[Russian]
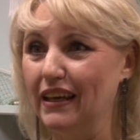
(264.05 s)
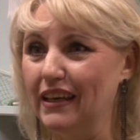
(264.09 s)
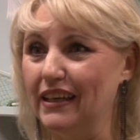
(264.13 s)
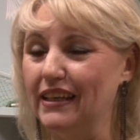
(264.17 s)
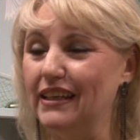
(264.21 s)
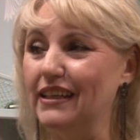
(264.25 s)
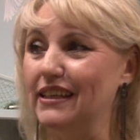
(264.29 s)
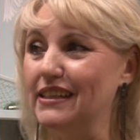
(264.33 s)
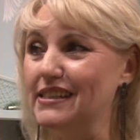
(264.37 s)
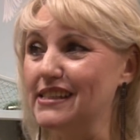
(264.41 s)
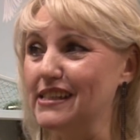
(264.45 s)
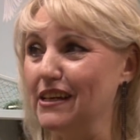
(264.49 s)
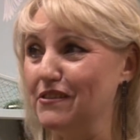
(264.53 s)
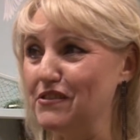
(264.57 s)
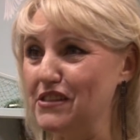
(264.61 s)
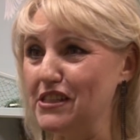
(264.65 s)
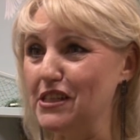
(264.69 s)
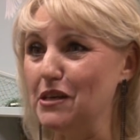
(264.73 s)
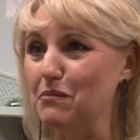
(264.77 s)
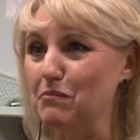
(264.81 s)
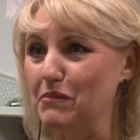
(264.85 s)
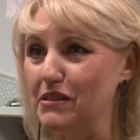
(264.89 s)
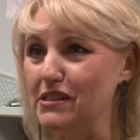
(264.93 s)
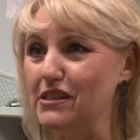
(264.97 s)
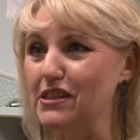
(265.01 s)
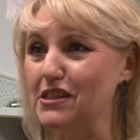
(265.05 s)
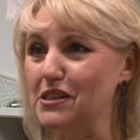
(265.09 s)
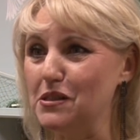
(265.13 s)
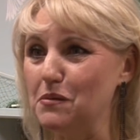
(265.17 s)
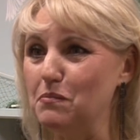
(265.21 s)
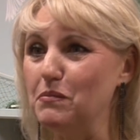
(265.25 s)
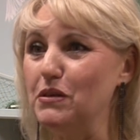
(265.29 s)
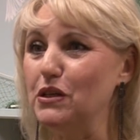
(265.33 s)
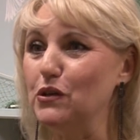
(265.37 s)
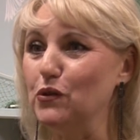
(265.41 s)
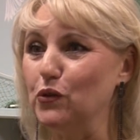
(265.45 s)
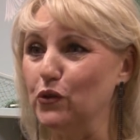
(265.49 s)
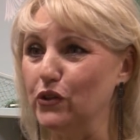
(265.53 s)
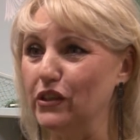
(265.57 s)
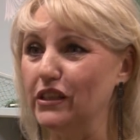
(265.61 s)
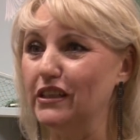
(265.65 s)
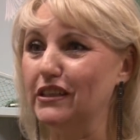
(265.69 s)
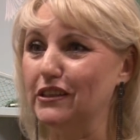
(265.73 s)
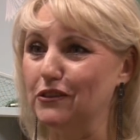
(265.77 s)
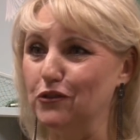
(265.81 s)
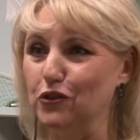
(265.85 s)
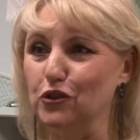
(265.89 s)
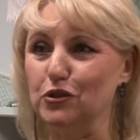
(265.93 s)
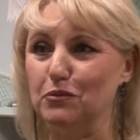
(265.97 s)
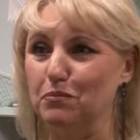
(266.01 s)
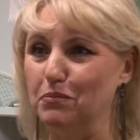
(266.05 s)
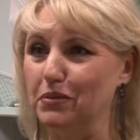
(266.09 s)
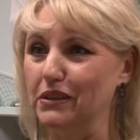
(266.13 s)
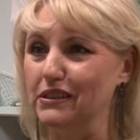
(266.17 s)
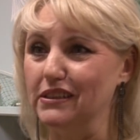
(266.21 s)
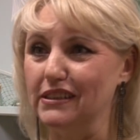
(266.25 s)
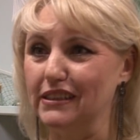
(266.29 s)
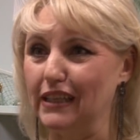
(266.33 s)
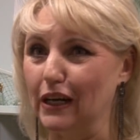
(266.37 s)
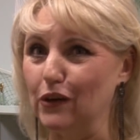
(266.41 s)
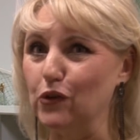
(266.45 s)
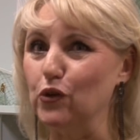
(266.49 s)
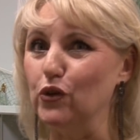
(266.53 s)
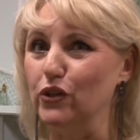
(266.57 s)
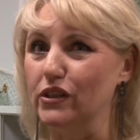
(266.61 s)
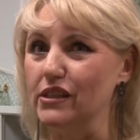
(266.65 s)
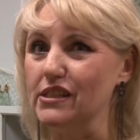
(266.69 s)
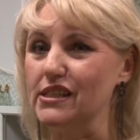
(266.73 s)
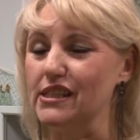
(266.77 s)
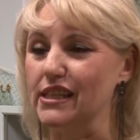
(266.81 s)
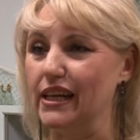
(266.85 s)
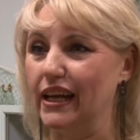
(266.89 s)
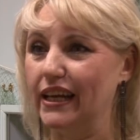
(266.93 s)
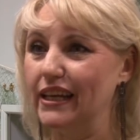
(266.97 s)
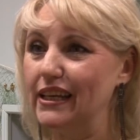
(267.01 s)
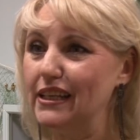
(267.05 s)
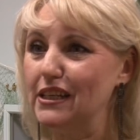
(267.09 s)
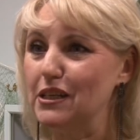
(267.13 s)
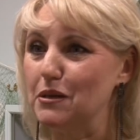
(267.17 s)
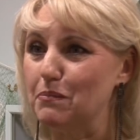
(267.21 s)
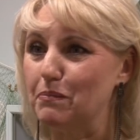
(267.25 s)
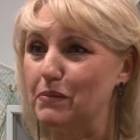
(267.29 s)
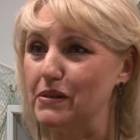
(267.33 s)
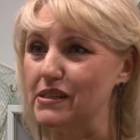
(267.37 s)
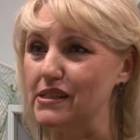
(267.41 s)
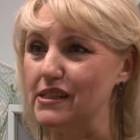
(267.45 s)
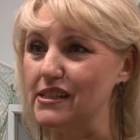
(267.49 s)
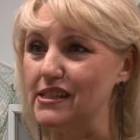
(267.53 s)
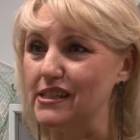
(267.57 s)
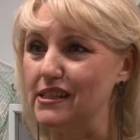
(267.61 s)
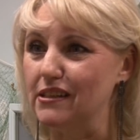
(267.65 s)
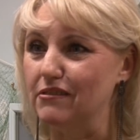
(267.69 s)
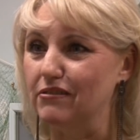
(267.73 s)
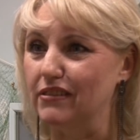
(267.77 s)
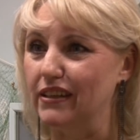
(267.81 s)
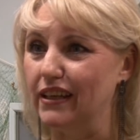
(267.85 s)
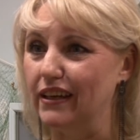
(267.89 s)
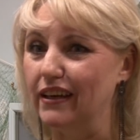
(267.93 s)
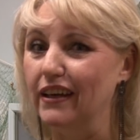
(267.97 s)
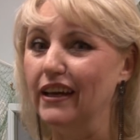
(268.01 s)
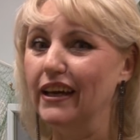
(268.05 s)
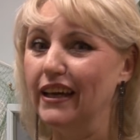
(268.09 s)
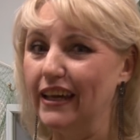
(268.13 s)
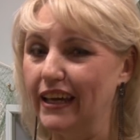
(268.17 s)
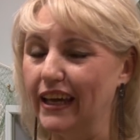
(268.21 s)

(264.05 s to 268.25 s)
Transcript: и со всеми детьми у них вот было такое настроение позитивное,